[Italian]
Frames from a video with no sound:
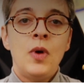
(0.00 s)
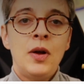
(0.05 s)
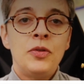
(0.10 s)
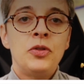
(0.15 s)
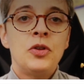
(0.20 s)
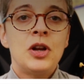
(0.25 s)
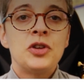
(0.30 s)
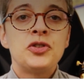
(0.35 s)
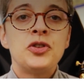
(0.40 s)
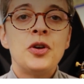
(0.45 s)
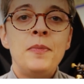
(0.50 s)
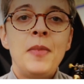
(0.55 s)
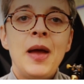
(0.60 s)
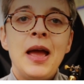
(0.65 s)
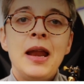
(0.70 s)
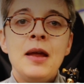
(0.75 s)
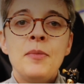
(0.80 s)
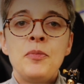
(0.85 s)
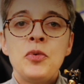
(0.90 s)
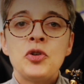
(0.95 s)
quando la so
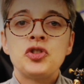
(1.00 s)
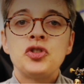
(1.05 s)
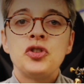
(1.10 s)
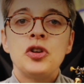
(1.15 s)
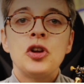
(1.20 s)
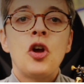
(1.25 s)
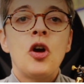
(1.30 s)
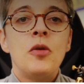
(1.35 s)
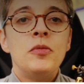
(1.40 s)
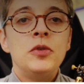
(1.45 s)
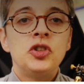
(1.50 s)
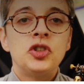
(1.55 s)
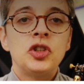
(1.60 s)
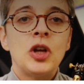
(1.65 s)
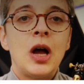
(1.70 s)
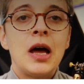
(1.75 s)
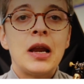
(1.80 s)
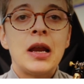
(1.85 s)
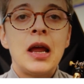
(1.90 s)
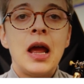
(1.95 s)
bene posso
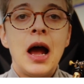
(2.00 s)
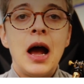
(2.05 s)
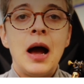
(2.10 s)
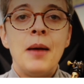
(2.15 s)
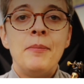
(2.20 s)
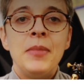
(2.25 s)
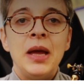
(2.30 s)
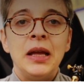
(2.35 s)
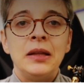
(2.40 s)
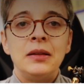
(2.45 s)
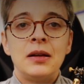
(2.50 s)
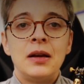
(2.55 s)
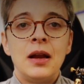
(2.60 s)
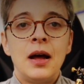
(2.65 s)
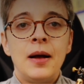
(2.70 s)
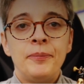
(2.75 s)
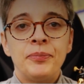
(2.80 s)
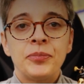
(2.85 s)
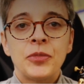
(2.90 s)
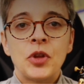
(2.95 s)
incominciare a
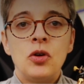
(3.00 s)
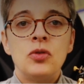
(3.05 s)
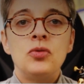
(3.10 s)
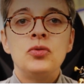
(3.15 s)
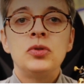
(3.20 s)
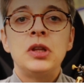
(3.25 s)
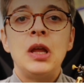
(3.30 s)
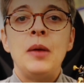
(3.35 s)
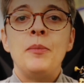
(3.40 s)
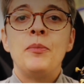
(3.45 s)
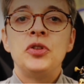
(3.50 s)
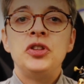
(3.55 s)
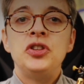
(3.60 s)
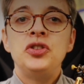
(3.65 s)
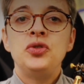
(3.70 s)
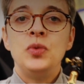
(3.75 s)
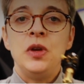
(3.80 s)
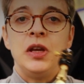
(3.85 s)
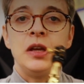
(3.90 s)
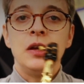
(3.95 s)
metterla con un tempo di
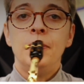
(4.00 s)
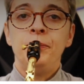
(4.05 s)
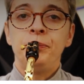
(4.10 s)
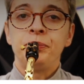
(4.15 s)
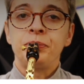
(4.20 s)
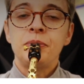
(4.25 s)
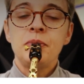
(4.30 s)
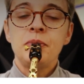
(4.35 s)
swing.